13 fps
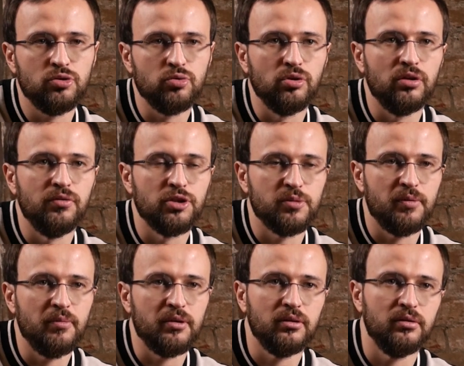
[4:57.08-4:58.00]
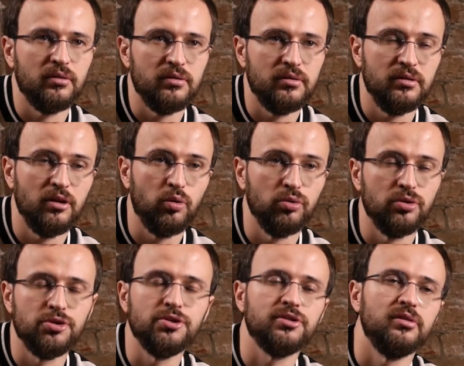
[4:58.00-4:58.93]
и сколько вы сейчас примерно
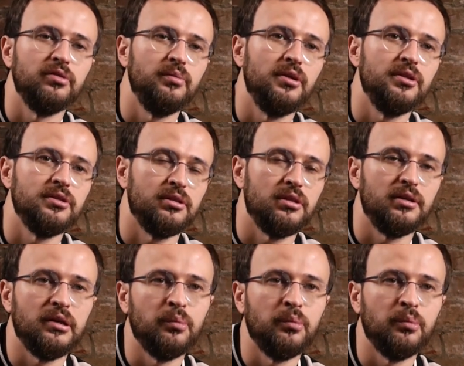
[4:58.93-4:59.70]
дохода чистого имеете от этой